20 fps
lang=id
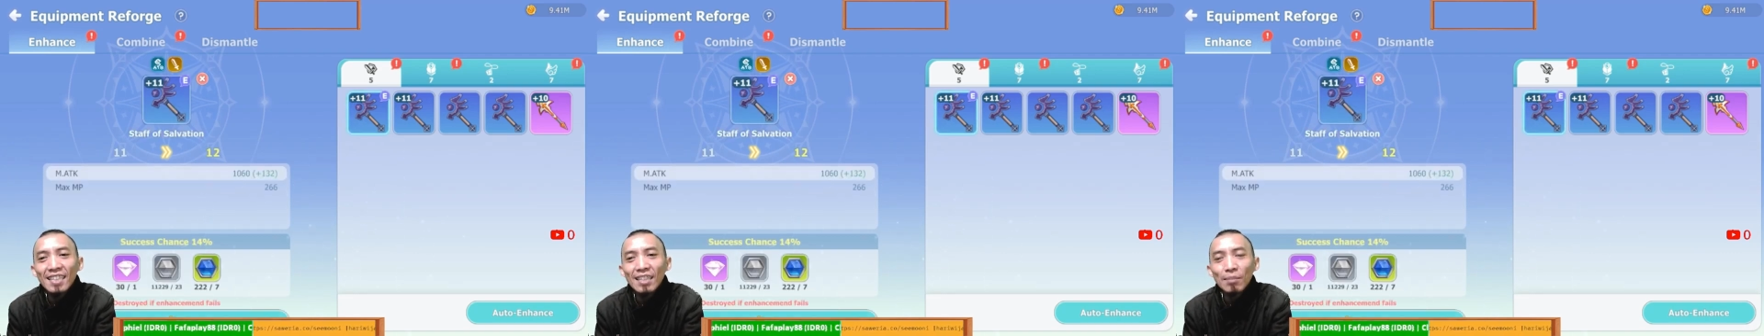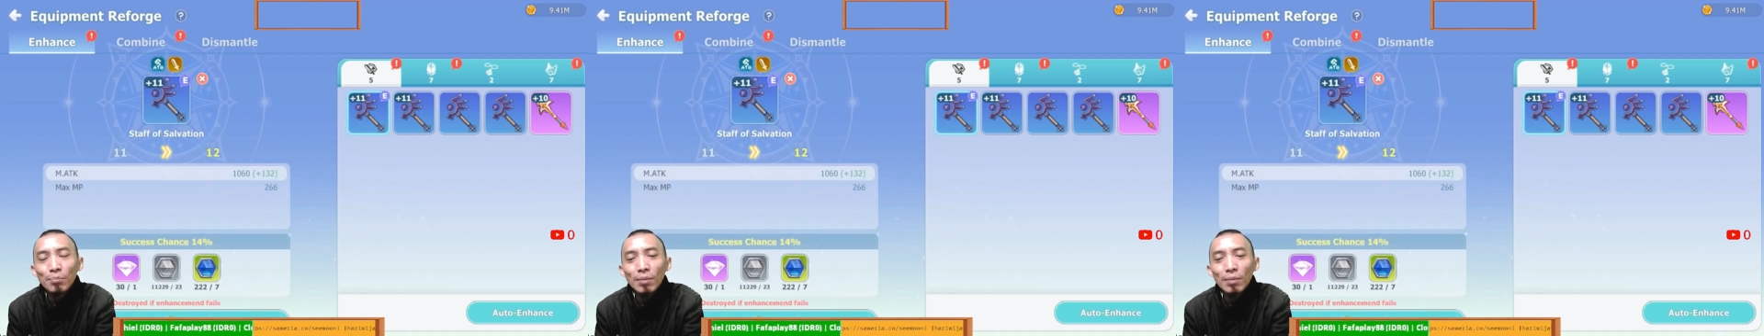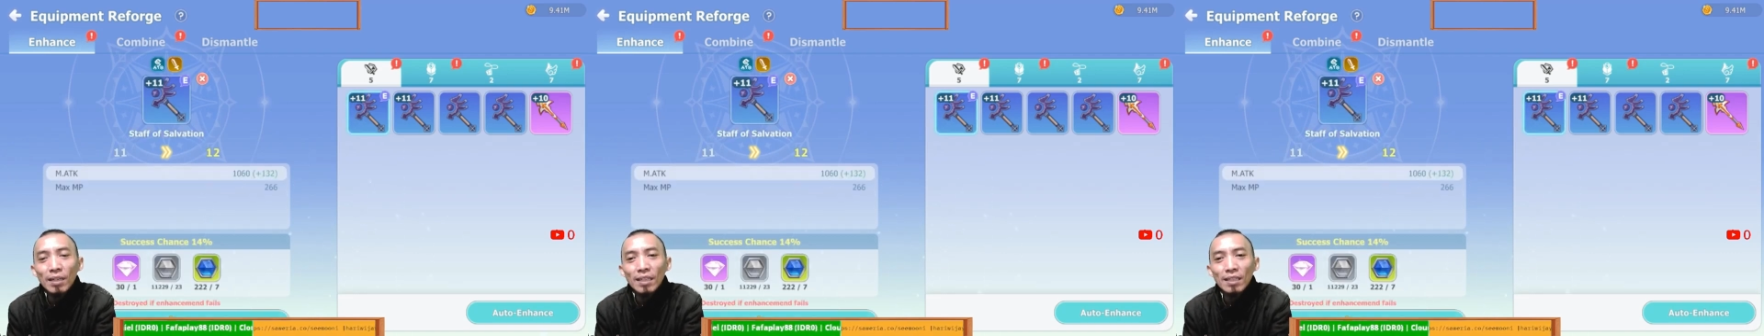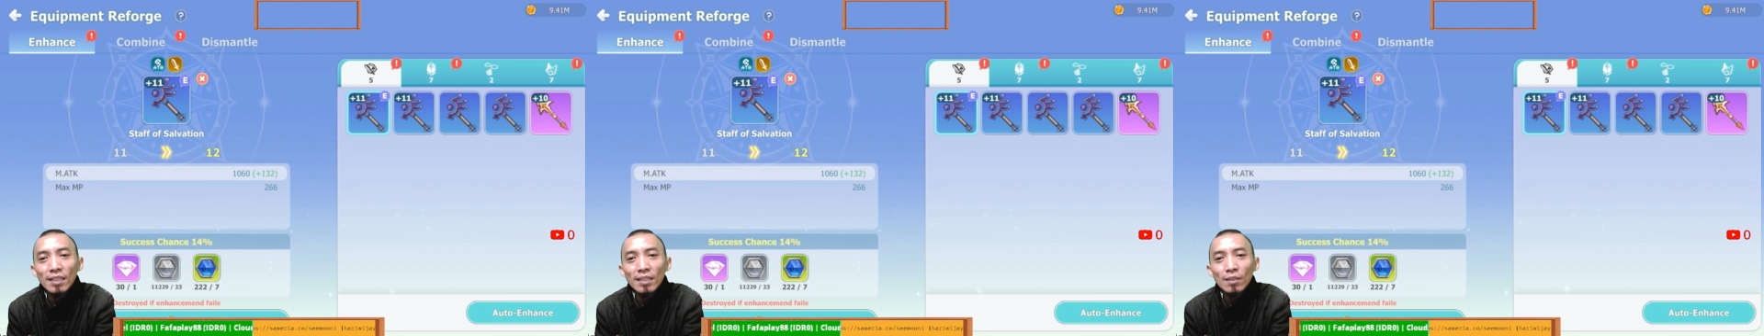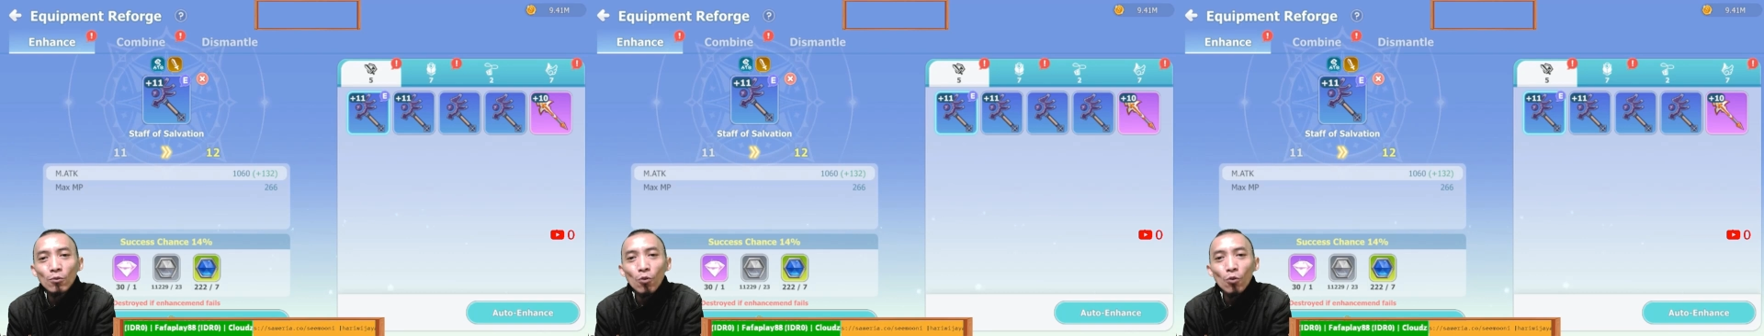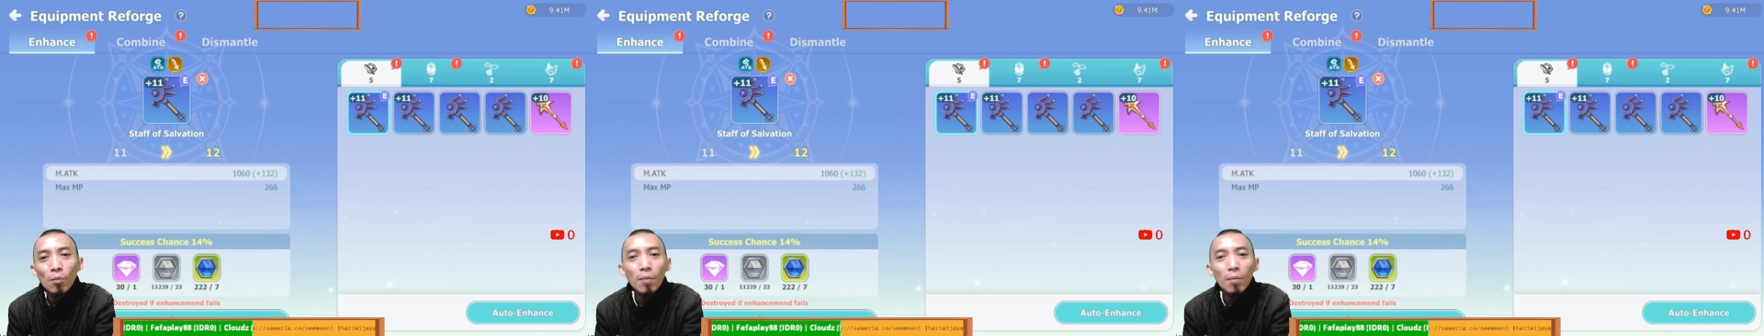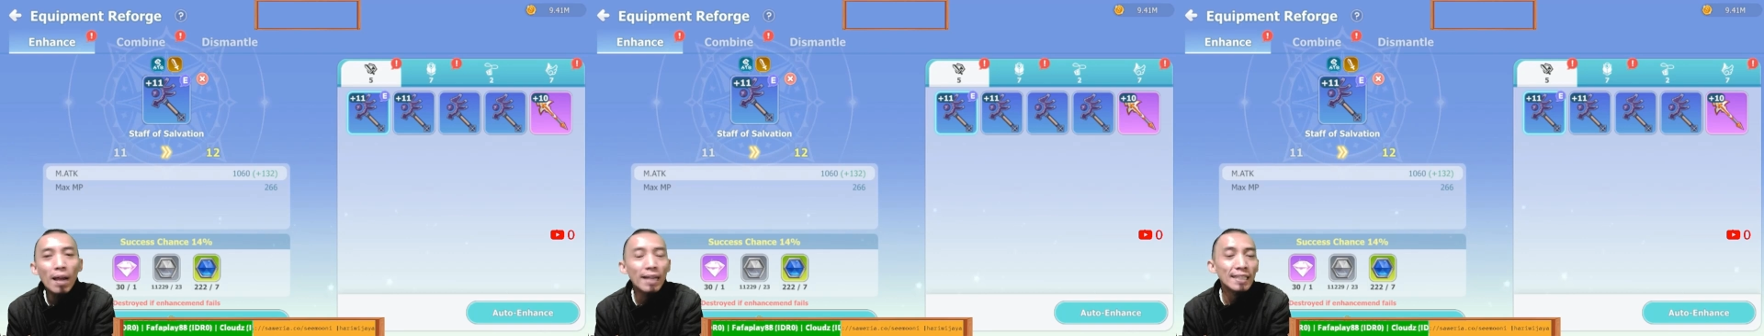di plus
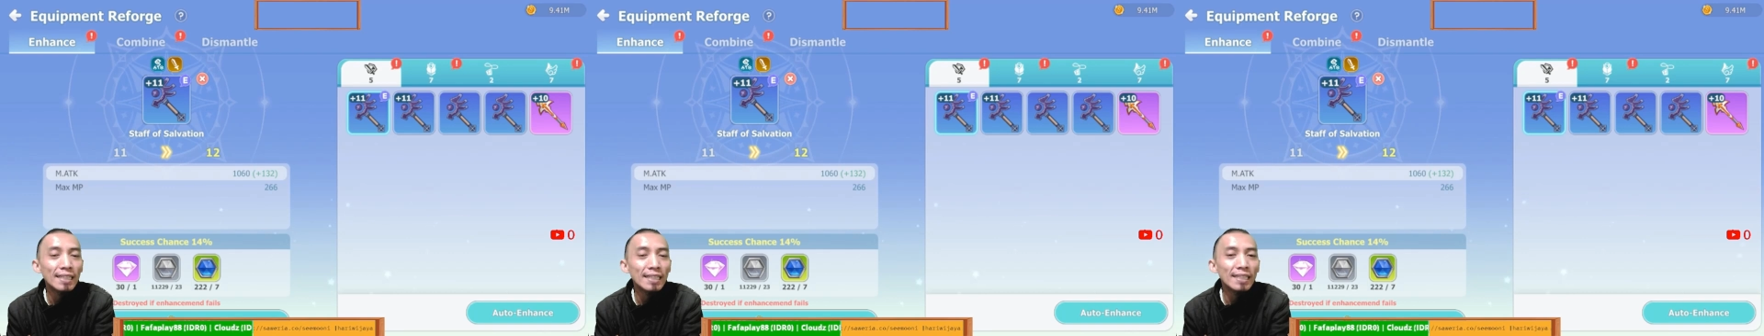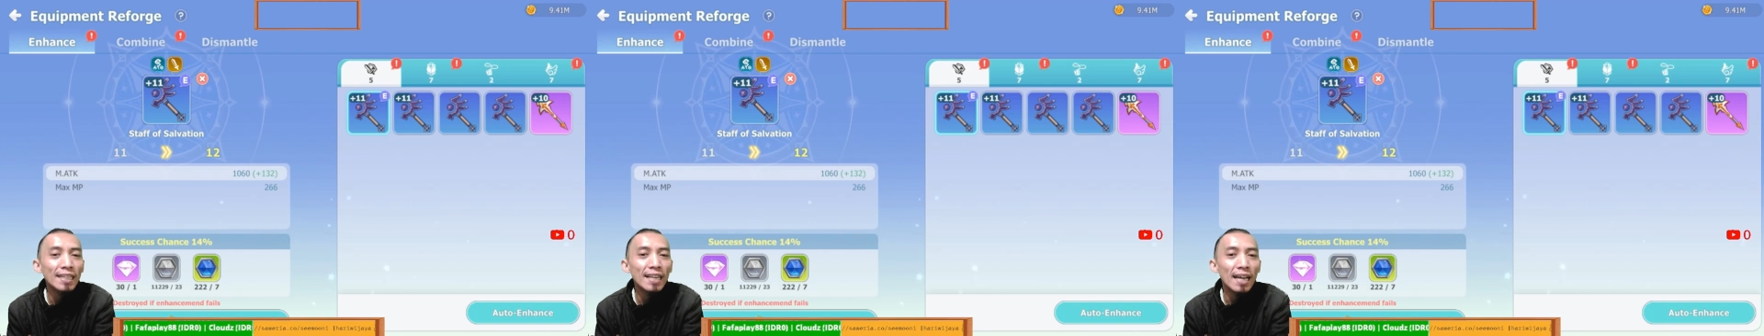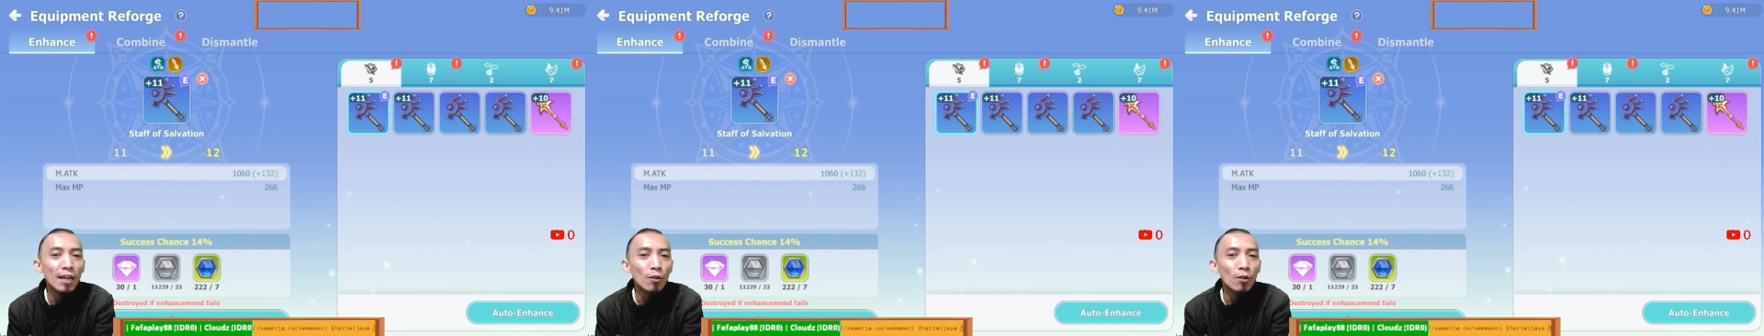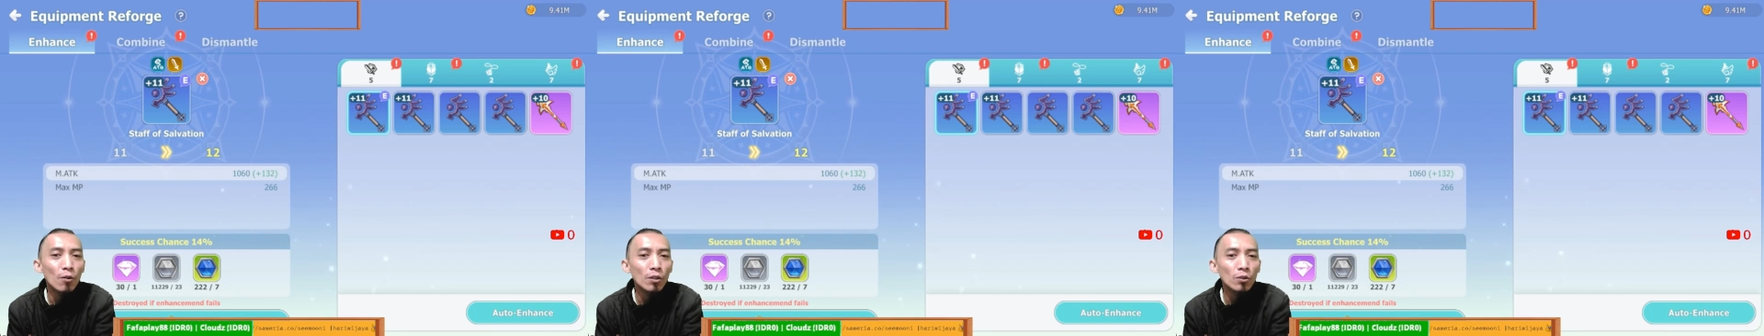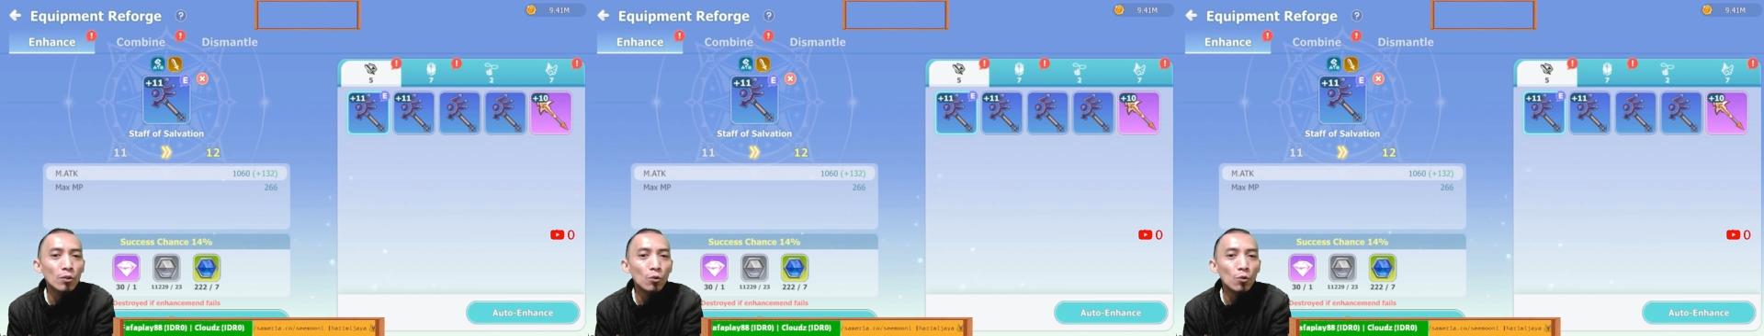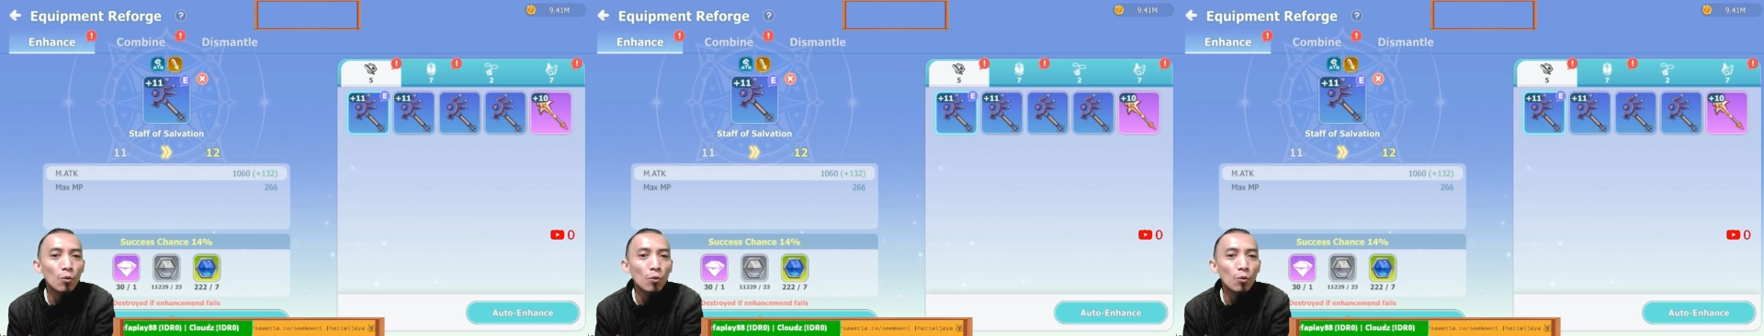12 inilah gue